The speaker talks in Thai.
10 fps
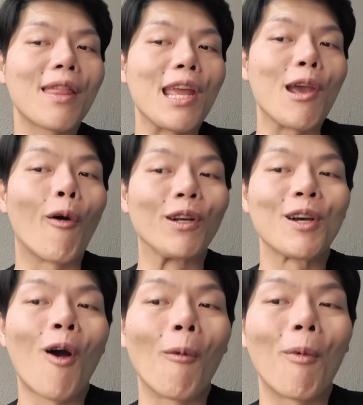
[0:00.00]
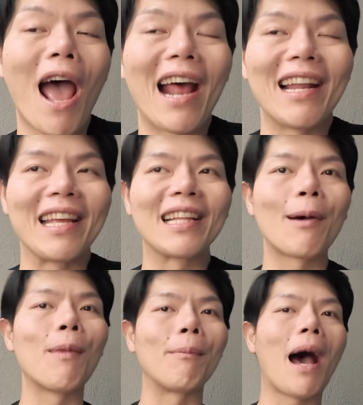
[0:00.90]
CEO เจ้าของแบรนด์อะไรเงี้ย
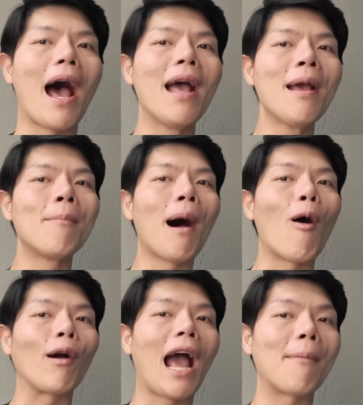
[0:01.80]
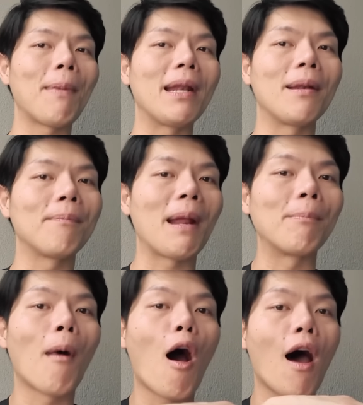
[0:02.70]
แต่เหมือนมาออกงานเป็น
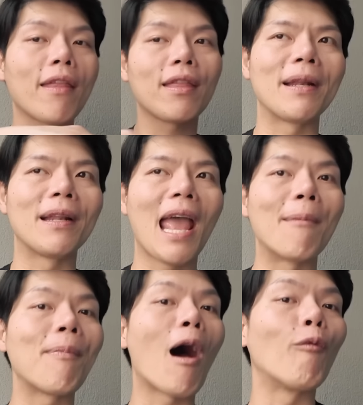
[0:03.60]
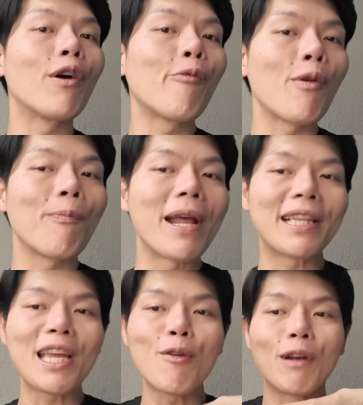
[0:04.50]
บอสเป็น empower woman
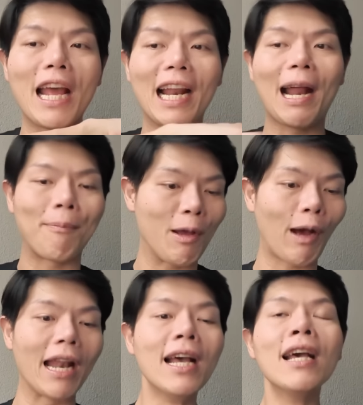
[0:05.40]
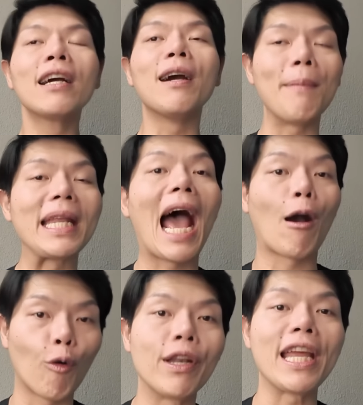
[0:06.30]
ที่อยู่ในระดับเดียวกันคือมีนา
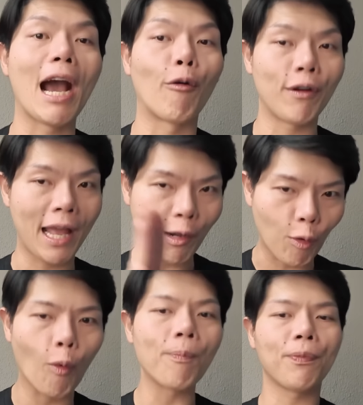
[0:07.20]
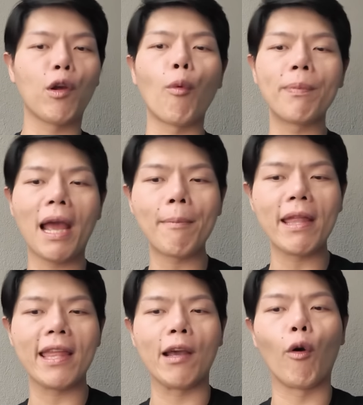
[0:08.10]
งคนเดียวในกรุ๊ปเนี่ย
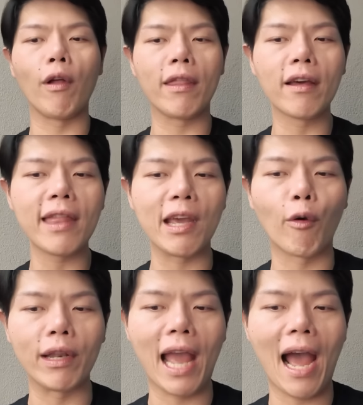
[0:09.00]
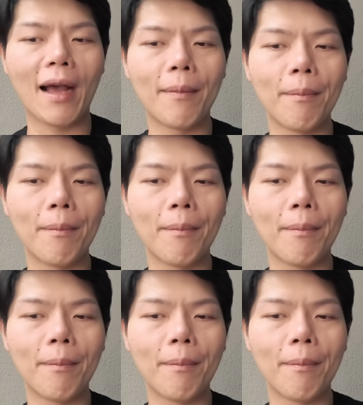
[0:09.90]
มี4คนซึ่ง4คนเนี้ย